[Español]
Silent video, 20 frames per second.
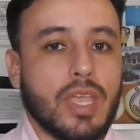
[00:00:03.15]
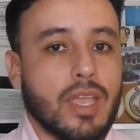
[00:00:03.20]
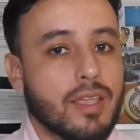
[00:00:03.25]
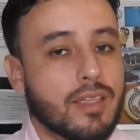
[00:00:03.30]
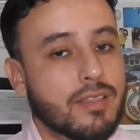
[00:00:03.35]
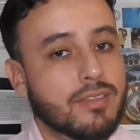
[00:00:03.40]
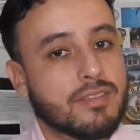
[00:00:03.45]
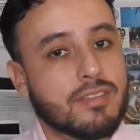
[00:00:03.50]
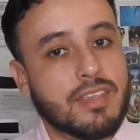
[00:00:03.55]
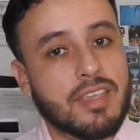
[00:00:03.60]

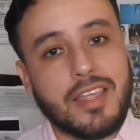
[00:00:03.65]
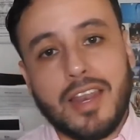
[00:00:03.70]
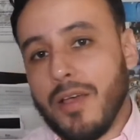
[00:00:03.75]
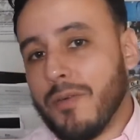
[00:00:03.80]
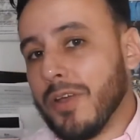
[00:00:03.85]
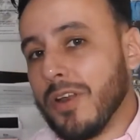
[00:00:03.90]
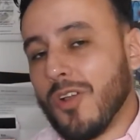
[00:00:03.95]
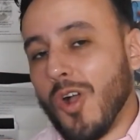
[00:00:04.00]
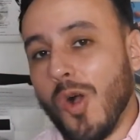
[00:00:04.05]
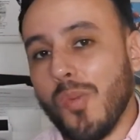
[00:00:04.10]
Es ir
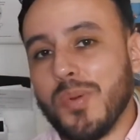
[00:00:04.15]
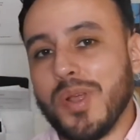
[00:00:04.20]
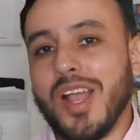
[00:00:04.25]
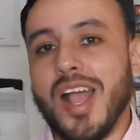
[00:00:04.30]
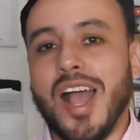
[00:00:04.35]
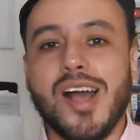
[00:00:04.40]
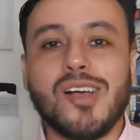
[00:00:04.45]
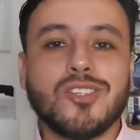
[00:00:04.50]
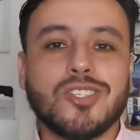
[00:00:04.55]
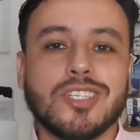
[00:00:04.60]
a ver
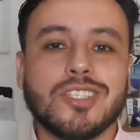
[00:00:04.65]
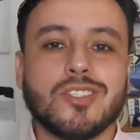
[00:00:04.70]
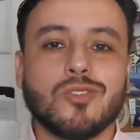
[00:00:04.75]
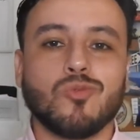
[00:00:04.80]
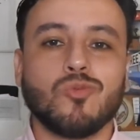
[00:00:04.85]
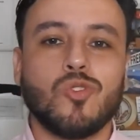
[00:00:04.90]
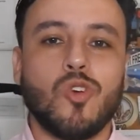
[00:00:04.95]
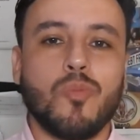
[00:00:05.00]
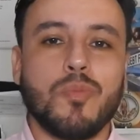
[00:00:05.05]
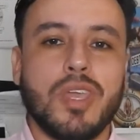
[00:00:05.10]
open houses
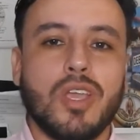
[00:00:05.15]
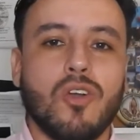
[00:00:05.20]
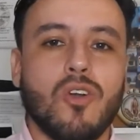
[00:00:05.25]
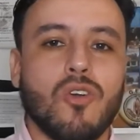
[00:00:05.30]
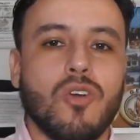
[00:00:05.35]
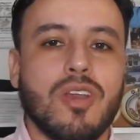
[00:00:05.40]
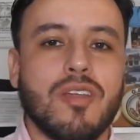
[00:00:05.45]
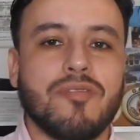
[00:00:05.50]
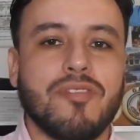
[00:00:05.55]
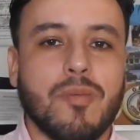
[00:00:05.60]
un domingo
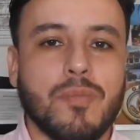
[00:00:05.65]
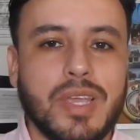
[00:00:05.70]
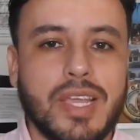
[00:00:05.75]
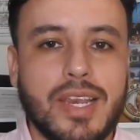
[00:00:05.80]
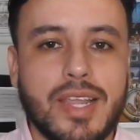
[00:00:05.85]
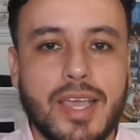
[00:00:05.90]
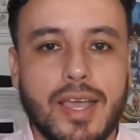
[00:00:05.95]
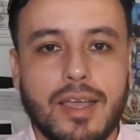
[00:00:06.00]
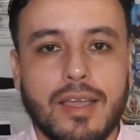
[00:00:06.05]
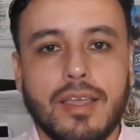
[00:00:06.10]
con la
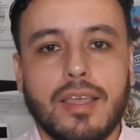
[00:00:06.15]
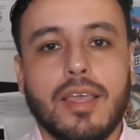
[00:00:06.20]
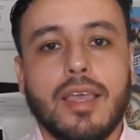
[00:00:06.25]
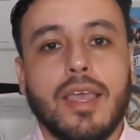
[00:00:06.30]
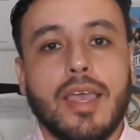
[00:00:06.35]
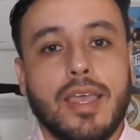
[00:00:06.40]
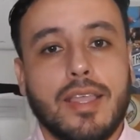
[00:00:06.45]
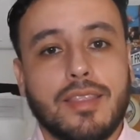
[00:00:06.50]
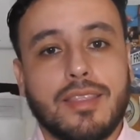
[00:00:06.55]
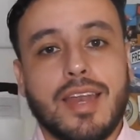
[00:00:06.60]
familia,
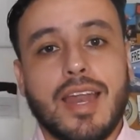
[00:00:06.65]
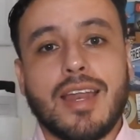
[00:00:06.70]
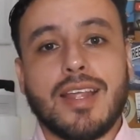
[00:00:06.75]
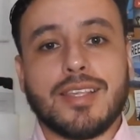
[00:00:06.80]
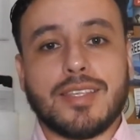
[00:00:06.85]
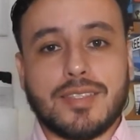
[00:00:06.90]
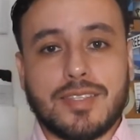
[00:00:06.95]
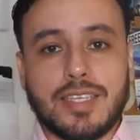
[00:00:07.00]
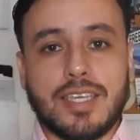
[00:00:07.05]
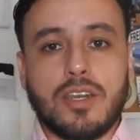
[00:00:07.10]
entrar
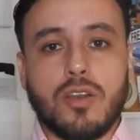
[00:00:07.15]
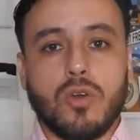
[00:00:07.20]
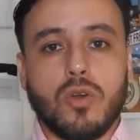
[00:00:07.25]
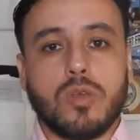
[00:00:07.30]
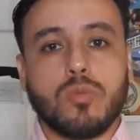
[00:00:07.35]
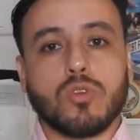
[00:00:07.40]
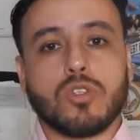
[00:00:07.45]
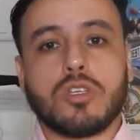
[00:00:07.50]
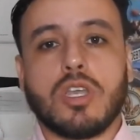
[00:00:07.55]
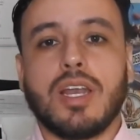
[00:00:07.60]
a Silo
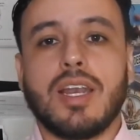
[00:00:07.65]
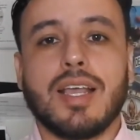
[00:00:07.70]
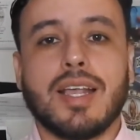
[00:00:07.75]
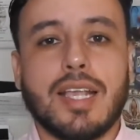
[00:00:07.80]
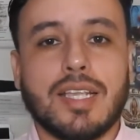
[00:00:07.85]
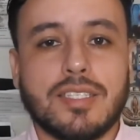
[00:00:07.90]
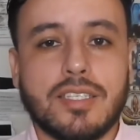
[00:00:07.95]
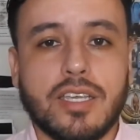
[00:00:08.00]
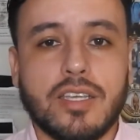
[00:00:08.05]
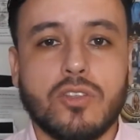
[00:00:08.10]
y buscar la
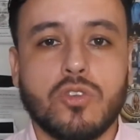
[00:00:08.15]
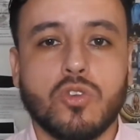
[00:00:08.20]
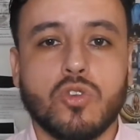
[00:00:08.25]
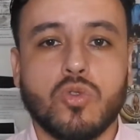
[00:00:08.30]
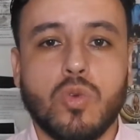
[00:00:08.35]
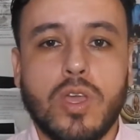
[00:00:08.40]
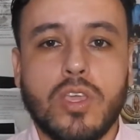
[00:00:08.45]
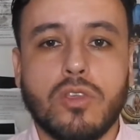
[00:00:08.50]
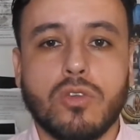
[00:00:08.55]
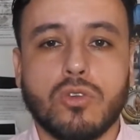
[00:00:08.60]
casa de tus
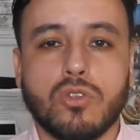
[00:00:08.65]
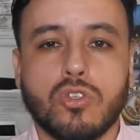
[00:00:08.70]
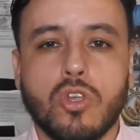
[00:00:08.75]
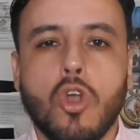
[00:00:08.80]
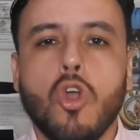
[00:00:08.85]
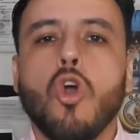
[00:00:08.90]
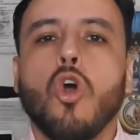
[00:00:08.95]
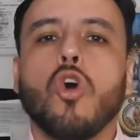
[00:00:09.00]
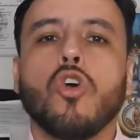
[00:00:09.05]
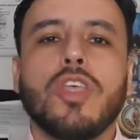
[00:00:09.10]
sueños,
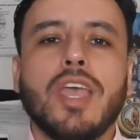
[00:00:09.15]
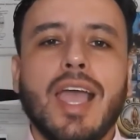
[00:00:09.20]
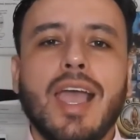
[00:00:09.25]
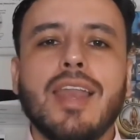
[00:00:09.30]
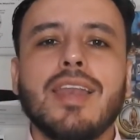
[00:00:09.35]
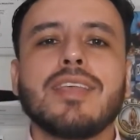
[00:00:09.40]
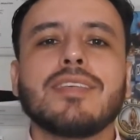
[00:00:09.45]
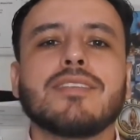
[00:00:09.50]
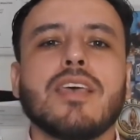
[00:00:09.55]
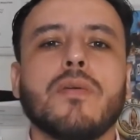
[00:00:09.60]
o
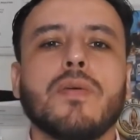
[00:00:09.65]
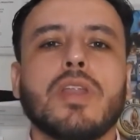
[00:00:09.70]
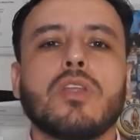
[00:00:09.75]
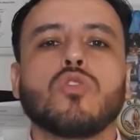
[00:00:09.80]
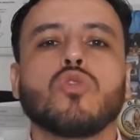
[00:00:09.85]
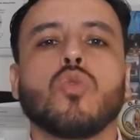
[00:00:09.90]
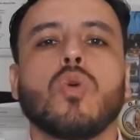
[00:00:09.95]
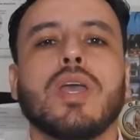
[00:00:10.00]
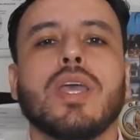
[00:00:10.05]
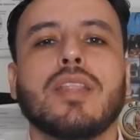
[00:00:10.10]
dejarle saber
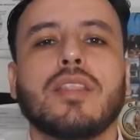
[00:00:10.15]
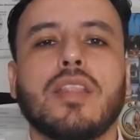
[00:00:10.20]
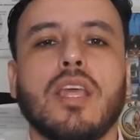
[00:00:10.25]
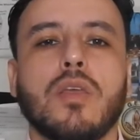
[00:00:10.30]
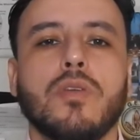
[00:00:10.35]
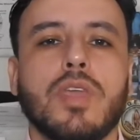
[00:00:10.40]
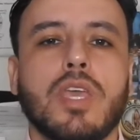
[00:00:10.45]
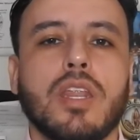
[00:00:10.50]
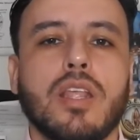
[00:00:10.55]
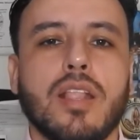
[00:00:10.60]
a tu agente
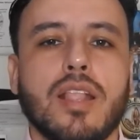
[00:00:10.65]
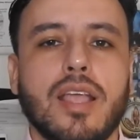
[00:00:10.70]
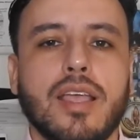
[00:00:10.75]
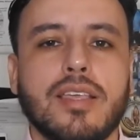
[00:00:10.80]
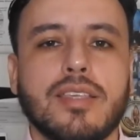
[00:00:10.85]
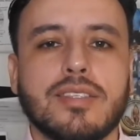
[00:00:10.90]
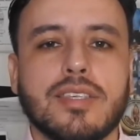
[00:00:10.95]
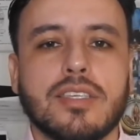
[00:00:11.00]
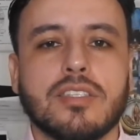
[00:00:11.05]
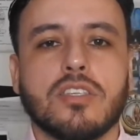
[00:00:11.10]
de bienes
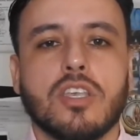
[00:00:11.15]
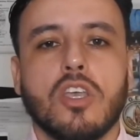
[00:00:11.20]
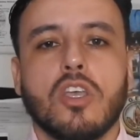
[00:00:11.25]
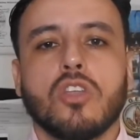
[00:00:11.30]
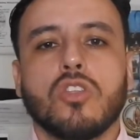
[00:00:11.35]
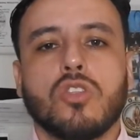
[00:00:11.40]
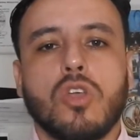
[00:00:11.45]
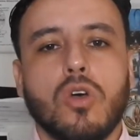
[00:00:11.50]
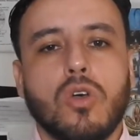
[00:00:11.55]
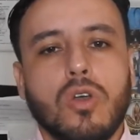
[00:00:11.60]
raíces
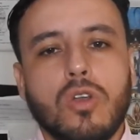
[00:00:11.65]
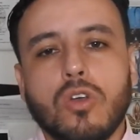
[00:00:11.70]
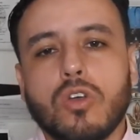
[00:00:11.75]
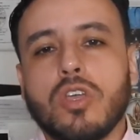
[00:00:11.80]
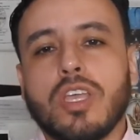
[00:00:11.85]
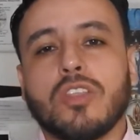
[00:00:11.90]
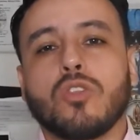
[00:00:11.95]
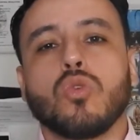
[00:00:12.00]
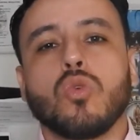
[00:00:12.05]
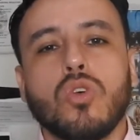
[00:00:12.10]
todo lo
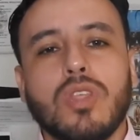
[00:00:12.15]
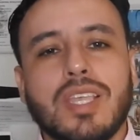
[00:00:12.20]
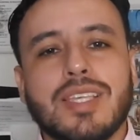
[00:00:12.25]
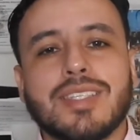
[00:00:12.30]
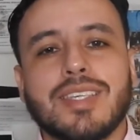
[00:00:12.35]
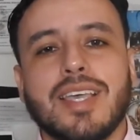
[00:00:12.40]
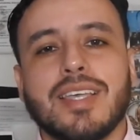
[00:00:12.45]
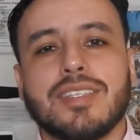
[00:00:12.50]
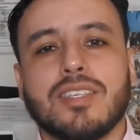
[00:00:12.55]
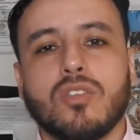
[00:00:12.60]
que tú
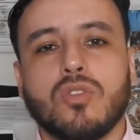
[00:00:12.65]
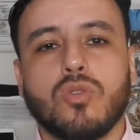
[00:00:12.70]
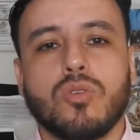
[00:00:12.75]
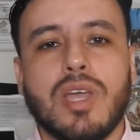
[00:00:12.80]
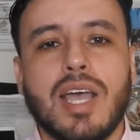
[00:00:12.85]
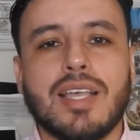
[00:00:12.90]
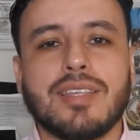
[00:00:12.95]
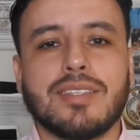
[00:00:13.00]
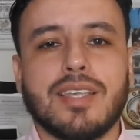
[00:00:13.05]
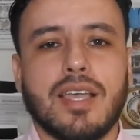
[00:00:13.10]
deseas en tu
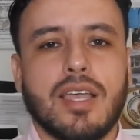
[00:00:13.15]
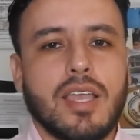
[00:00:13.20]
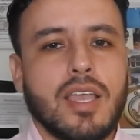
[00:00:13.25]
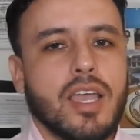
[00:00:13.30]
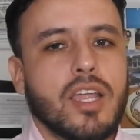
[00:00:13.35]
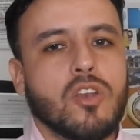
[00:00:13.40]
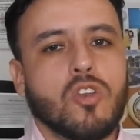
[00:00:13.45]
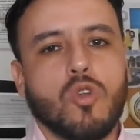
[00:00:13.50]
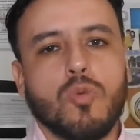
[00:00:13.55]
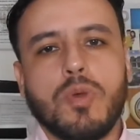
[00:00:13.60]
casa,
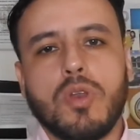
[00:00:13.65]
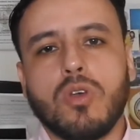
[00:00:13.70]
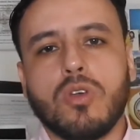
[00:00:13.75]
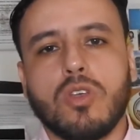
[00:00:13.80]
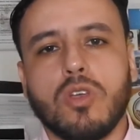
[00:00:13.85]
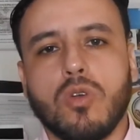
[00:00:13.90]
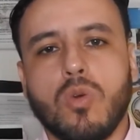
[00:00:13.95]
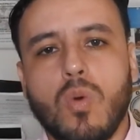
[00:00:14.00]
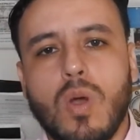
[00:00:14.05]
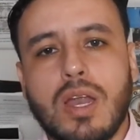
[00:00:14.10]
el número
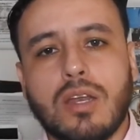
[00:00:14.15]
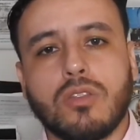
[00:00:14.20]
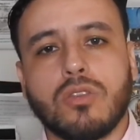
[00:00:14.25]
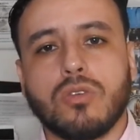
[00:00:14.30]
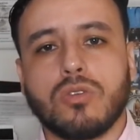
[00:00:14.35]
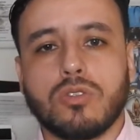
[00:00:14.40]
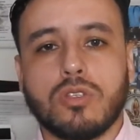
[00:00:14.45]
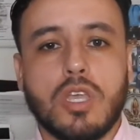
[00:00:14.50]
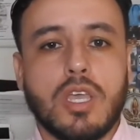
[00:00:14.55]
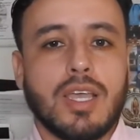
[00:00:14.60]
de
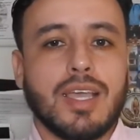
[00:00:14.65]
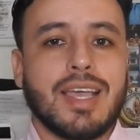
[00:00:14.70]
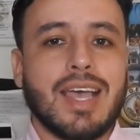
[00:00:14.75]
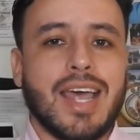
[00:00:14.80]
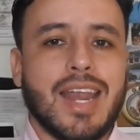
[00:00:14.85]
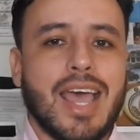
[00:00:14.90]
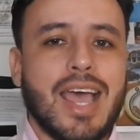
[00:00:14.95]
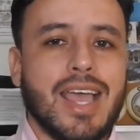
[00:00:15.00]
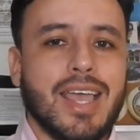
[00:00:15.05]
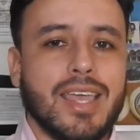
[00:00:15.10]
cuartos,
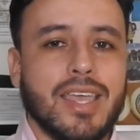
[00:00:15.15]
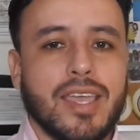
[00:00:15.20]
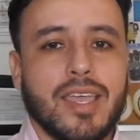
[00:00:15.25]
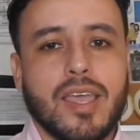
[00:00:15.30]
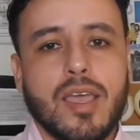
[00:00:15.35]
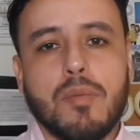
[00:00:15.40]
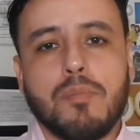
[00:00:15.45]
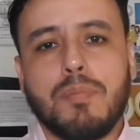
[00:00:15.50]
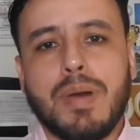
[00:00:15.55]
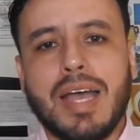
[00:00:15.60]

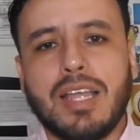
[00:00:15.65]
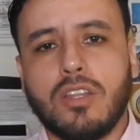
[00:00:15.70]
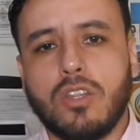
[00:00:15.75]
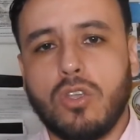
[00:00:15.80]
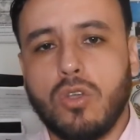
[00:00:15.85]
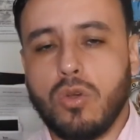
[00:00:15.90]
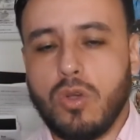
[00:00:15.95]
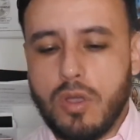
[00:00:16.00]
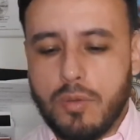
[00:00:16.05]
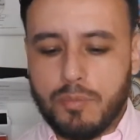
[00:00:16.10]
garaje,
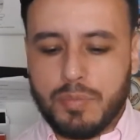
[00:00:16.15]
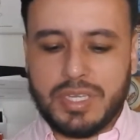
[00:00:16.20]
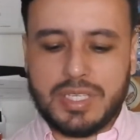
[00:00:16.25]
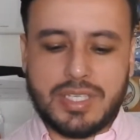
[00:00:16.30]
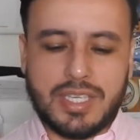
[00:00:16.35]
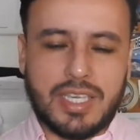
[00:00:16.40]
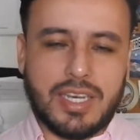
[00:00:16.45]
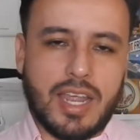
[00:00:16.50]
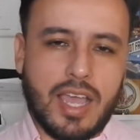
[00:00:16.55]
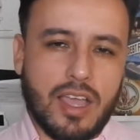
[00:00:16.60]
patio,
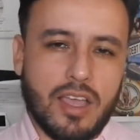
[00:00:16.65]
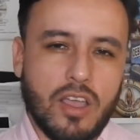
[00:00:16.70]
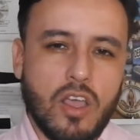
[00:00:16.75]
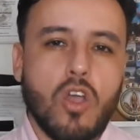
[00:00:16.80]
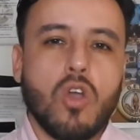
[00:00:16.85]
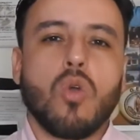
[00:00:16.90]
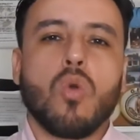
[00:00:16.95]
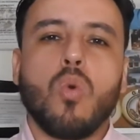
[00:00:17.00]
piscina.